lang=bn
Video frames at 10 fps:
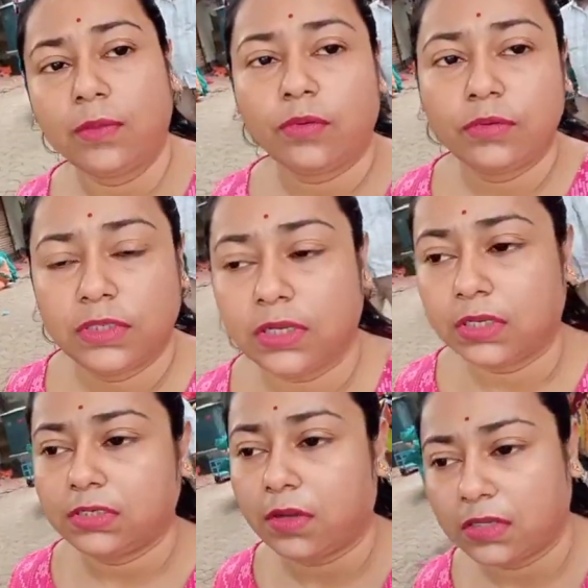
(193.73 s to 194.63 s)
পৌঁছে
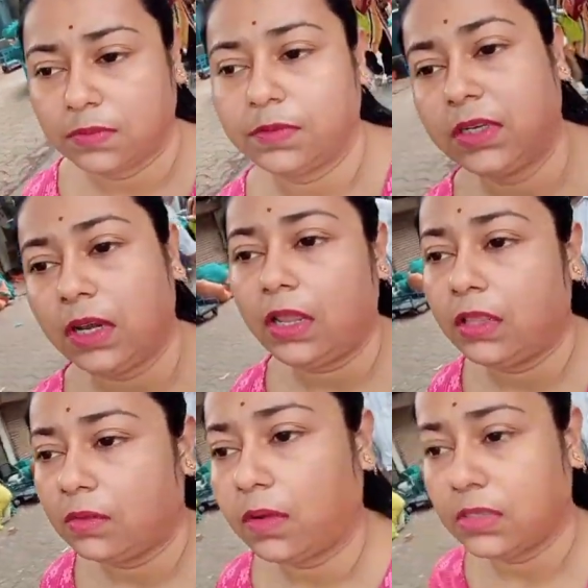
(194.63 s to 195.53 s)
গেছি হসপিটালে
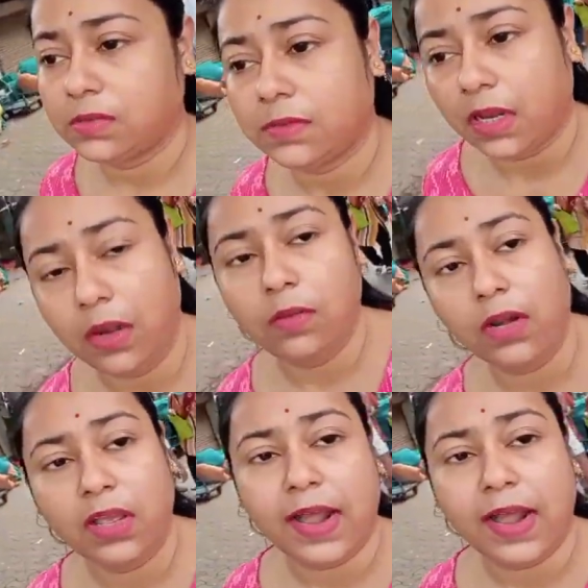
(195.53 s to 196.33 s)
তো হসপিটালে ওখানে